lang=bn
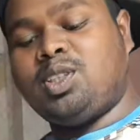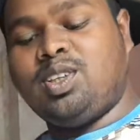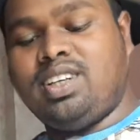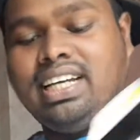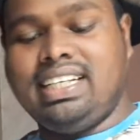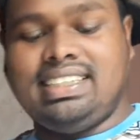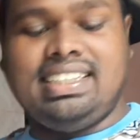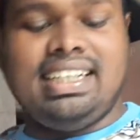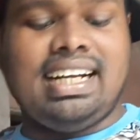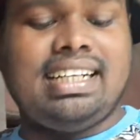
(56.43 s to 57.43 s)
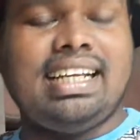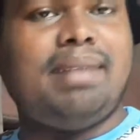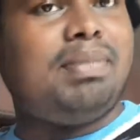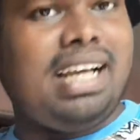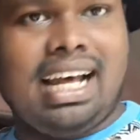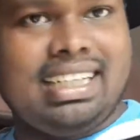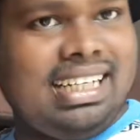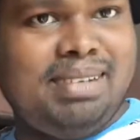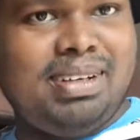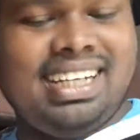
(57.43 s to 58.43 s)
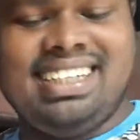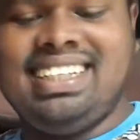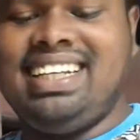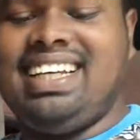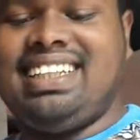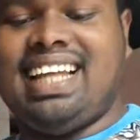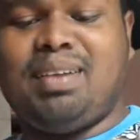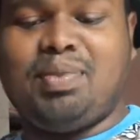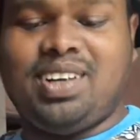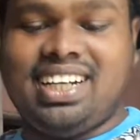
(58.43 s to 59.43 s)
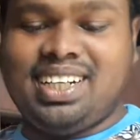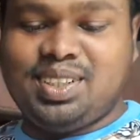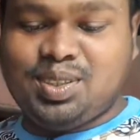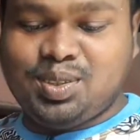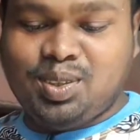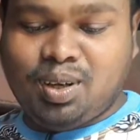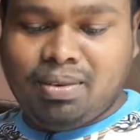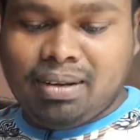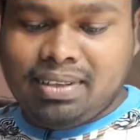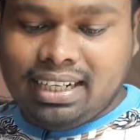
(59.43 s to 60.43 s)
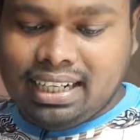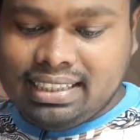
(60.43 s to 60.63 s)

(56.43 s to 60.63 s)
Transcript: তো এই স্টিকারটি আপনি হাতে নেবেন তারপরে সুন্দরভাবে এই